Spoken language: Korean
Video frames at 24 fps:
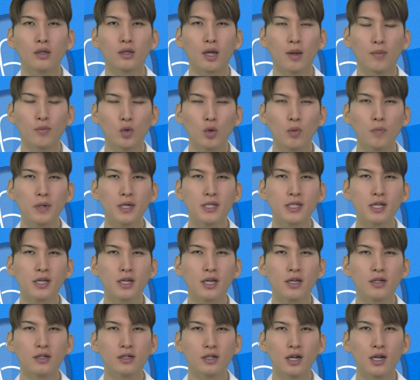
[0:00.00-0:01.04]
담도 폐색에
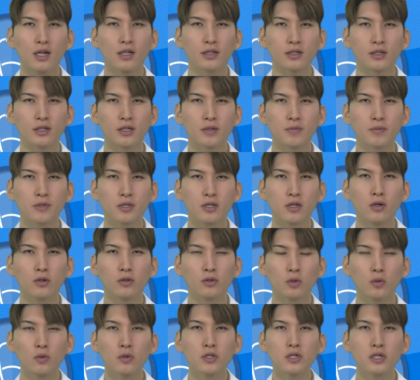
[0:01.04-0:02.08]
의한
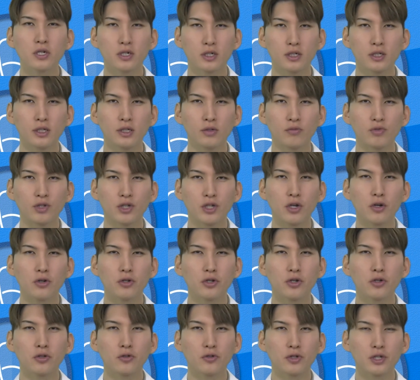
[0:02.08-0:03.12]
급성 통증을
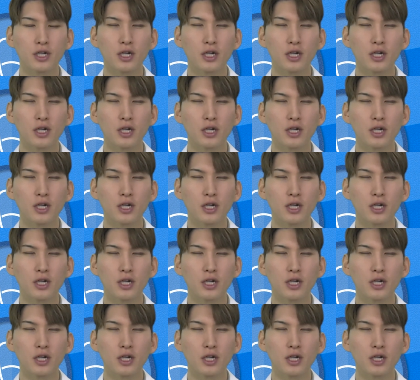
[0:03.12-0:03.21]
위경련으로